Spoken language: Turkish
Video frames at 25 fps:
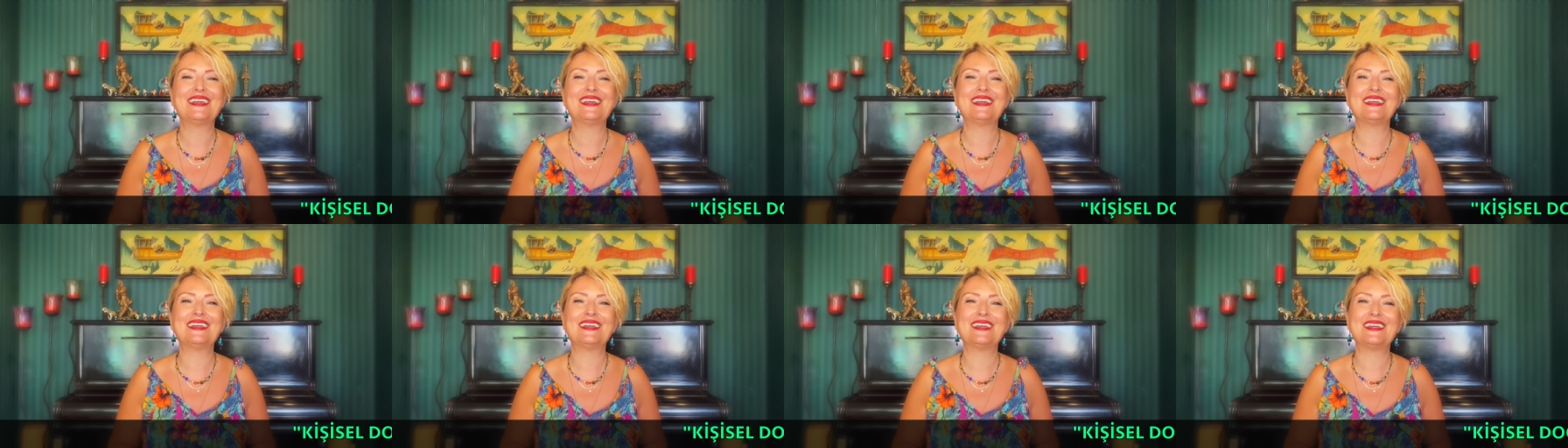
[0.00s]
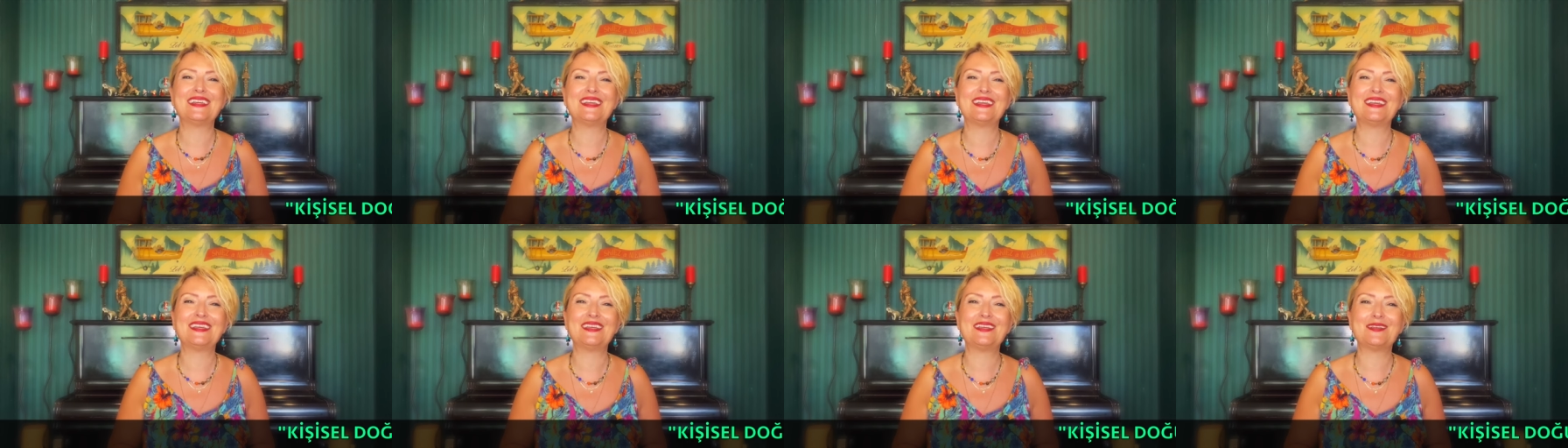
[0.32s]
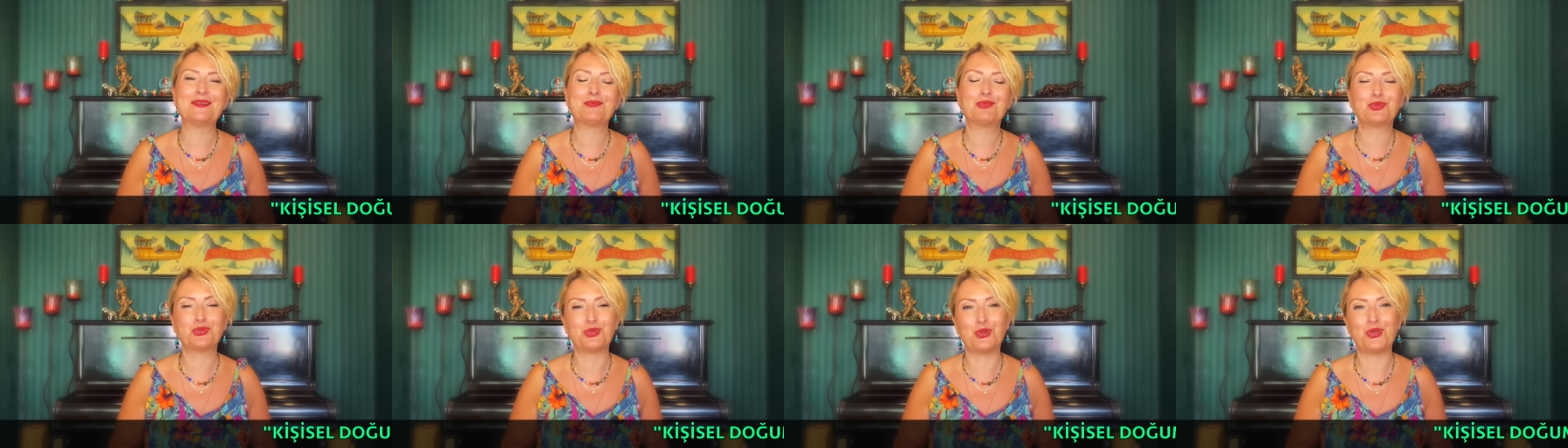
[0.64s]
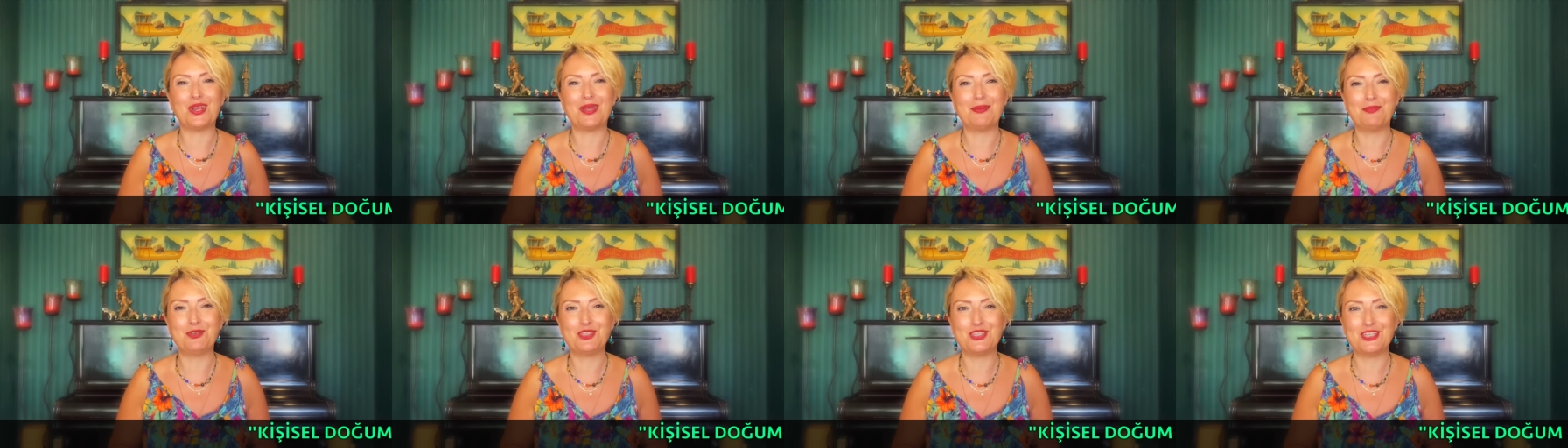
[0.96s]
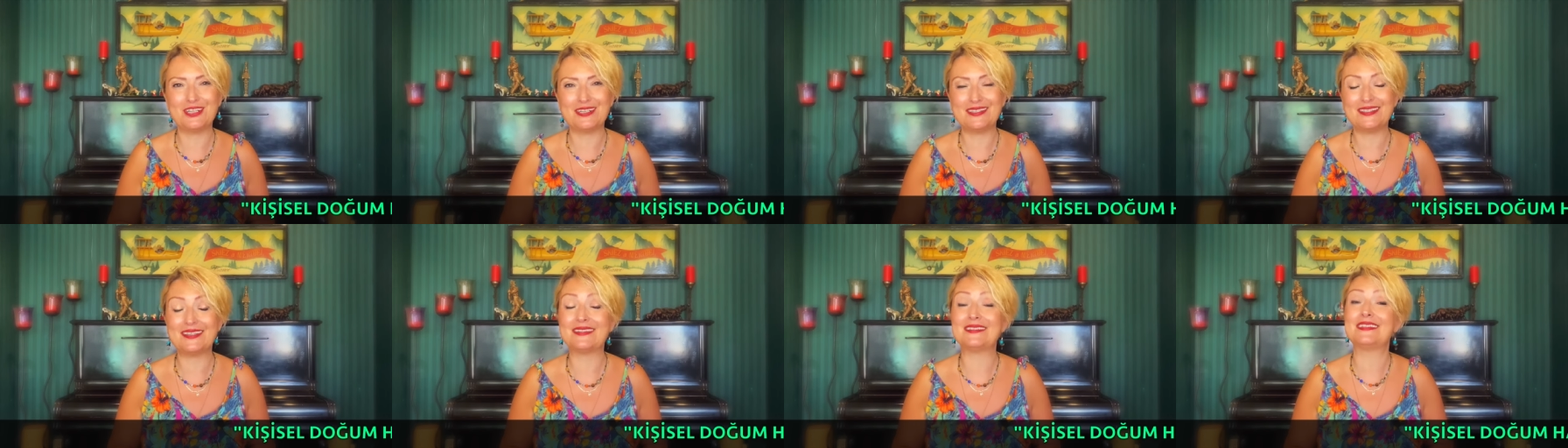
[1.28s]
Ee, bu dönem
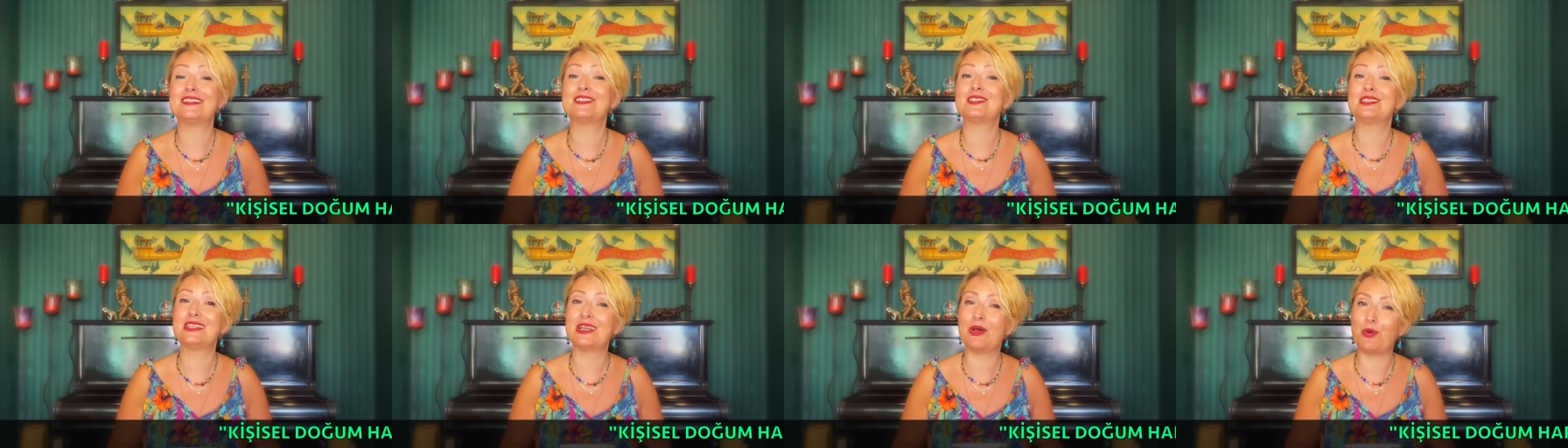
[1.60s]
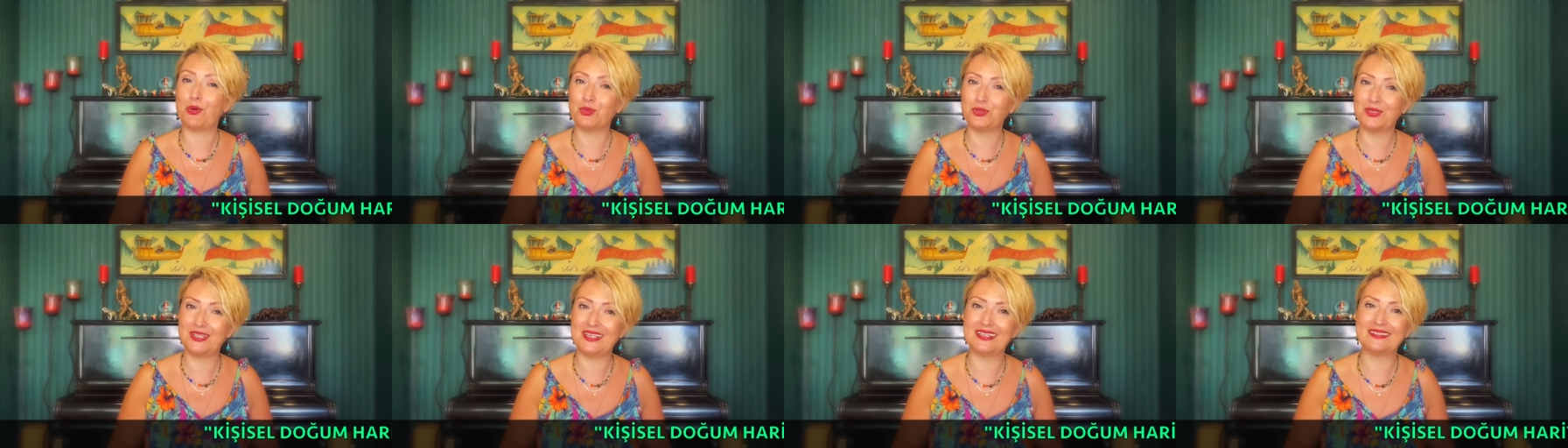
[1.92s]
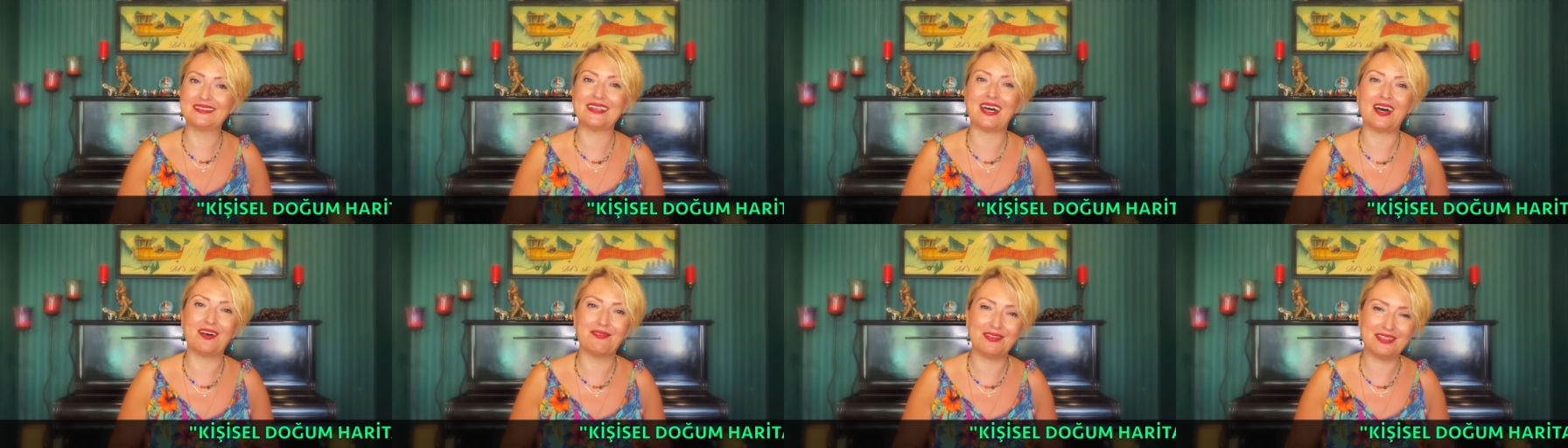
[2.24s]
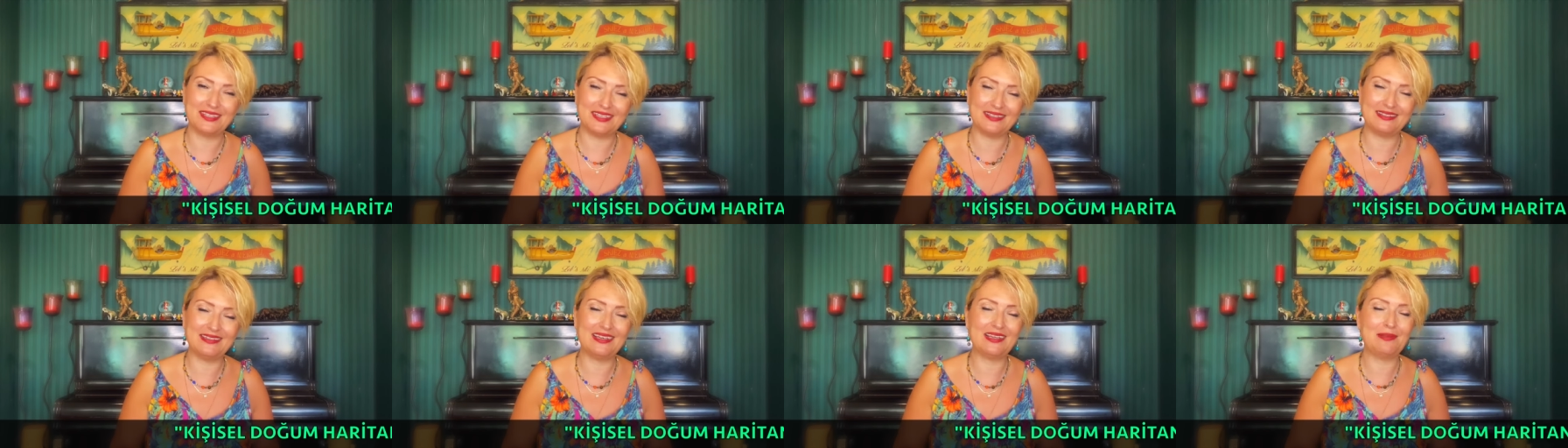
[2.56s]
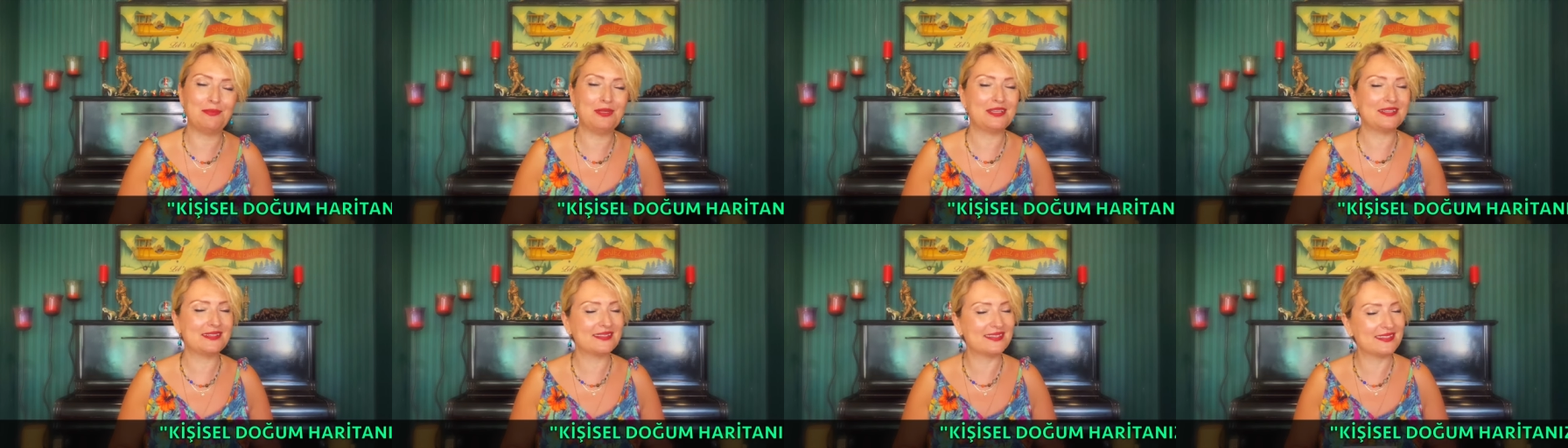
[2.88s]
içerisinde siz de onlara davet
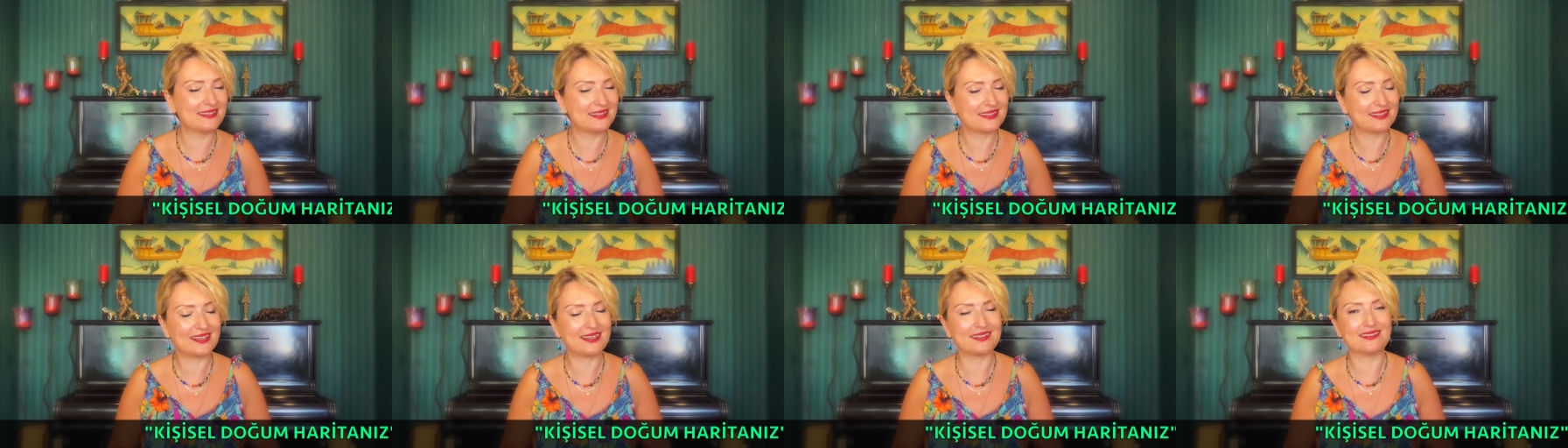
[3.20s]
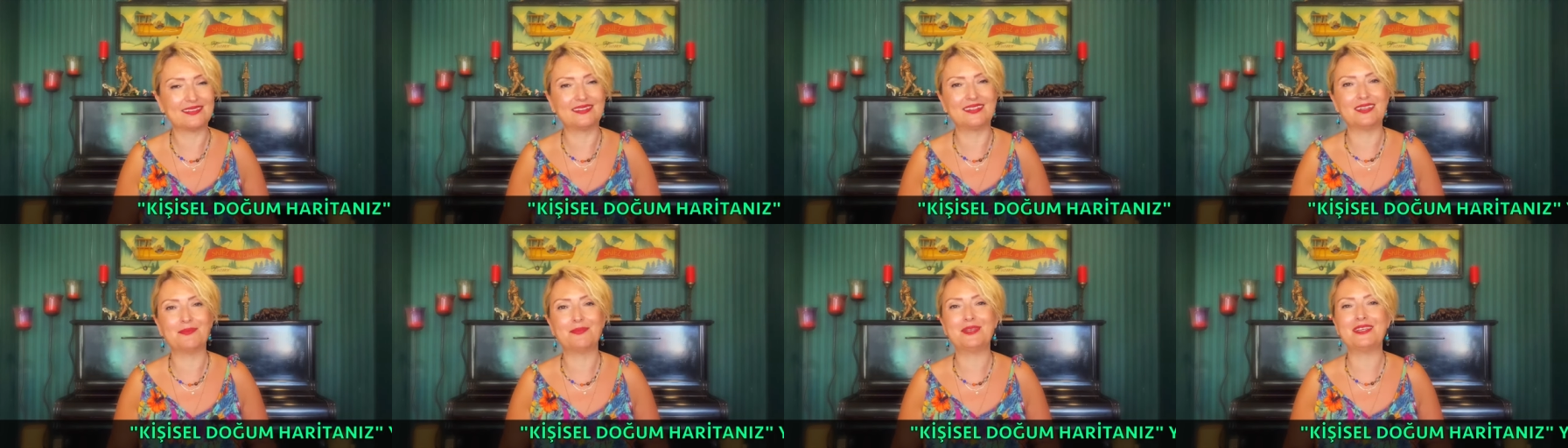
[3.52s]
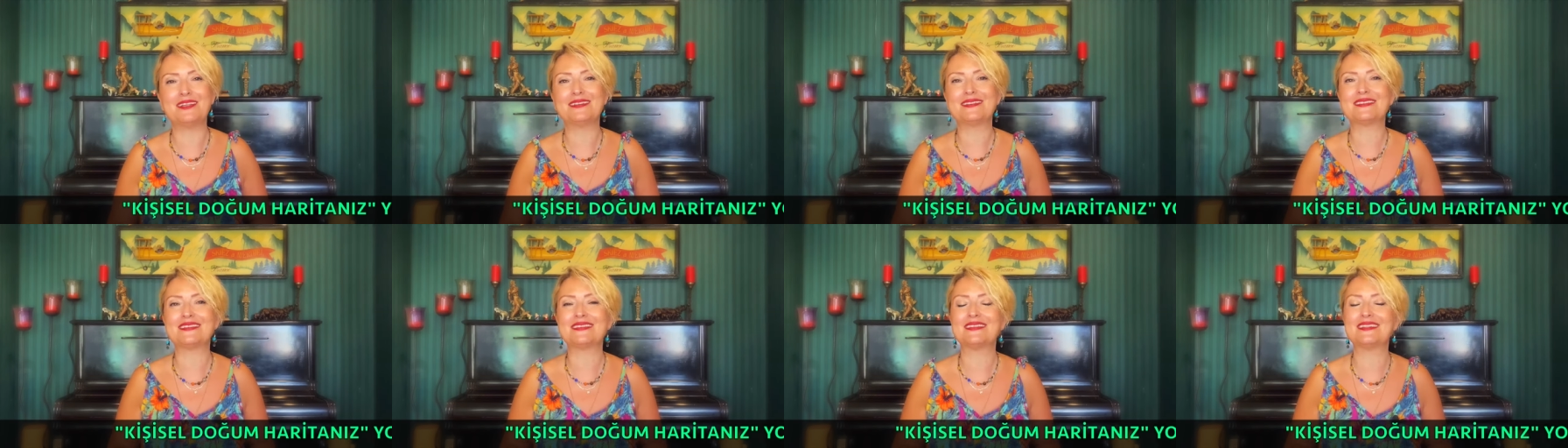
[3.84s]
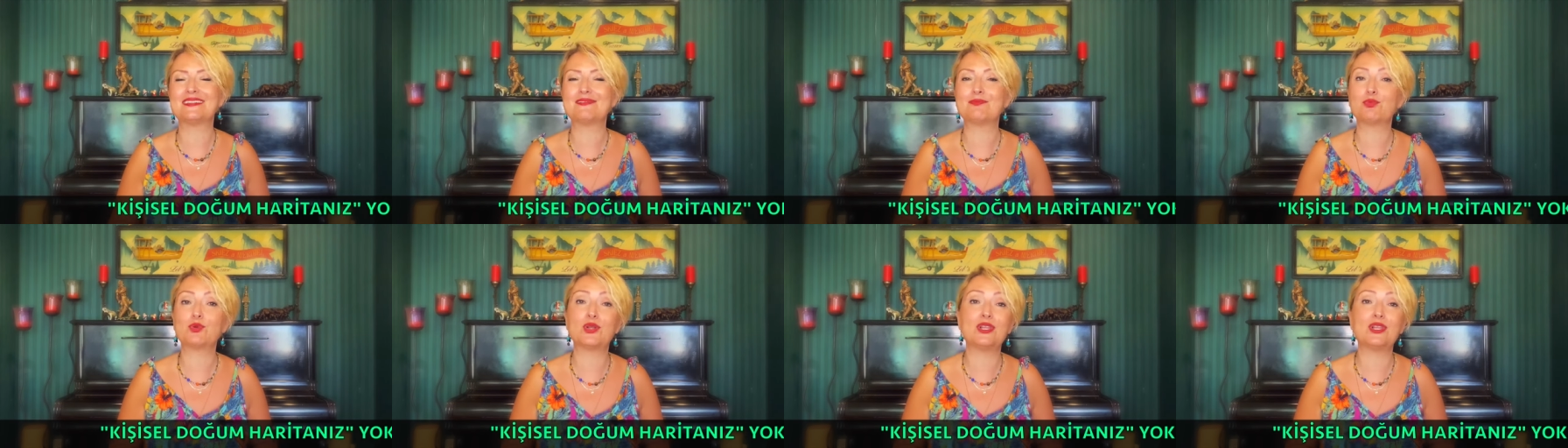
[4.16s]
edilebilirsiniz, katılabilirsiniz.